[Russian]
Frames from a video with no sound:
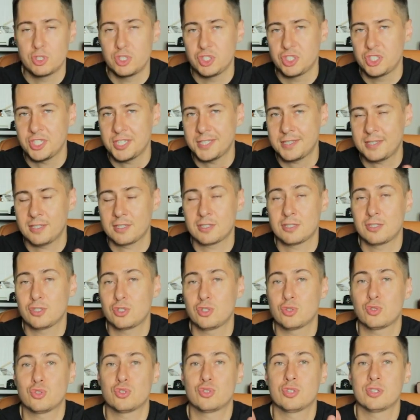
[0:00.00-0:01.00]
Очень часто я
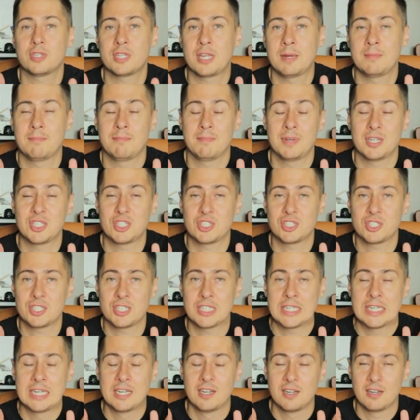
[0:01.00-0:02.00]
слышу то, что там
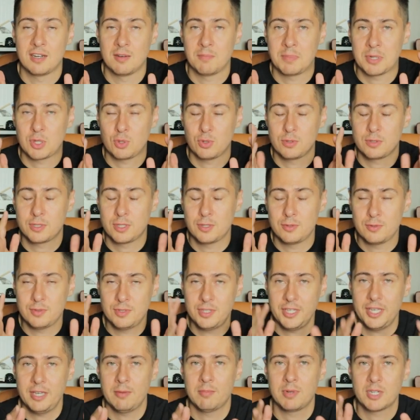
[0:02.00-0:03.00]
большие а, потоки
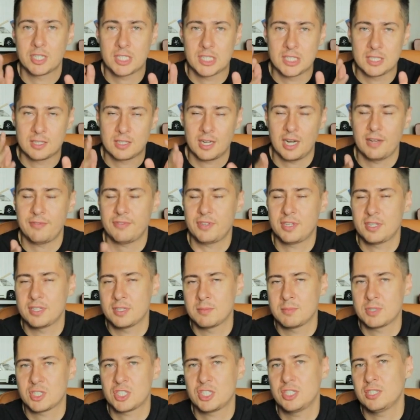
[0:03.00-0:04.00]
людей, большие трафики
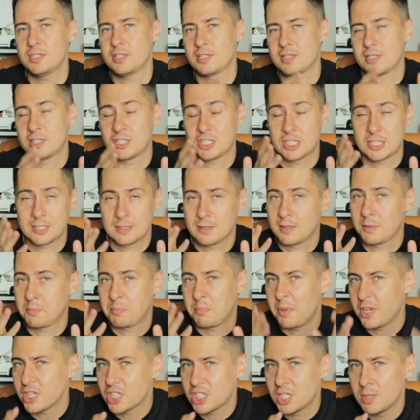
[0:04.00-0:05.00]
на машинах, даже иногда
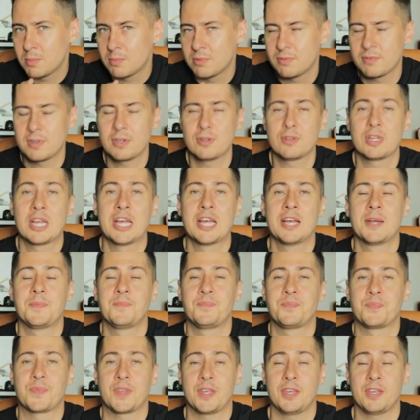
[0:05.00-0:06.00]
пешие бывают,
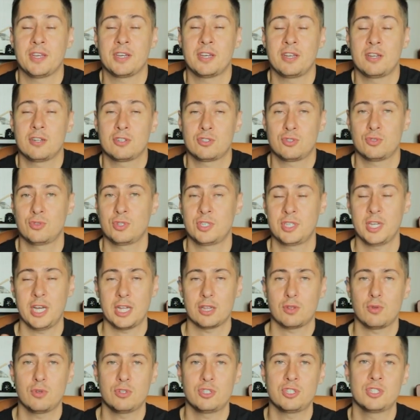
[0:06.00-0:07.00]
и говорят, что
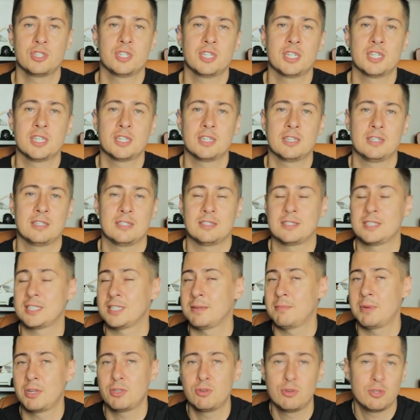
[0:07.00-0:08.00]
я точно
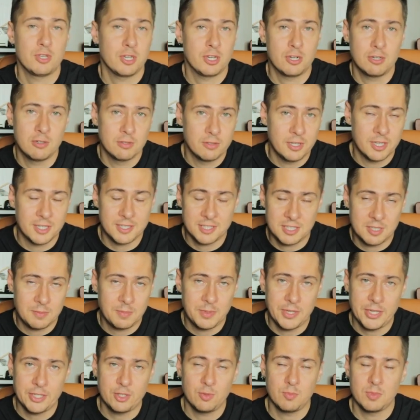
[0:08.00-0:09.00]
заманю этих людей к
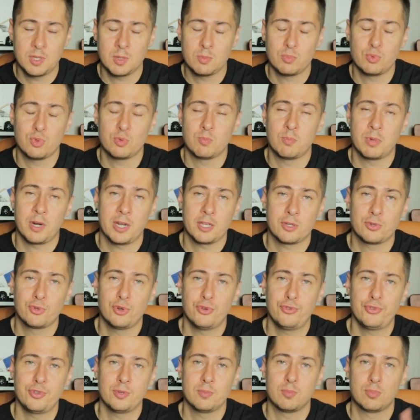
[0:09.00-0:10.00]
себе, они у меня будут брать
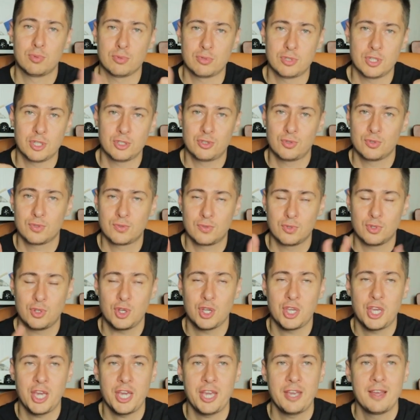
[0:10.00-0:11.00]
кофе и будут себя чувствовать
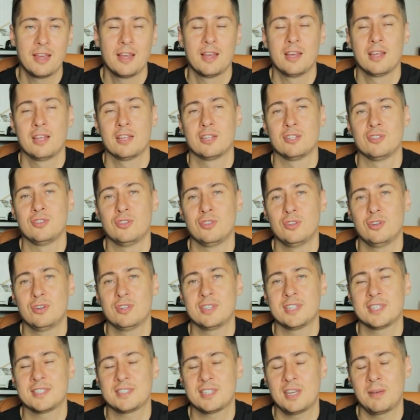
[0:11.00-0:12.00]
окей,
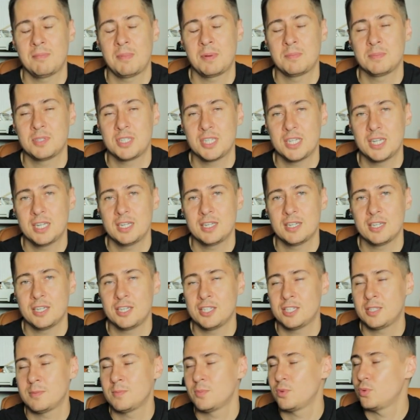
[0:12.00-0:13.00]
но на самом деле
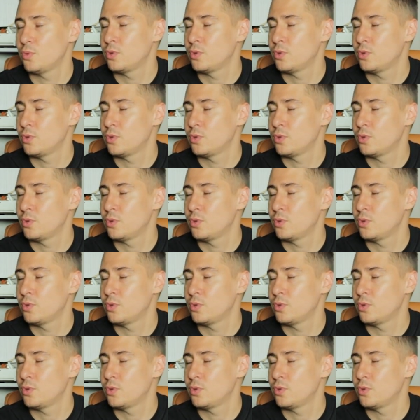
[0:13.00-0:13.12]
этим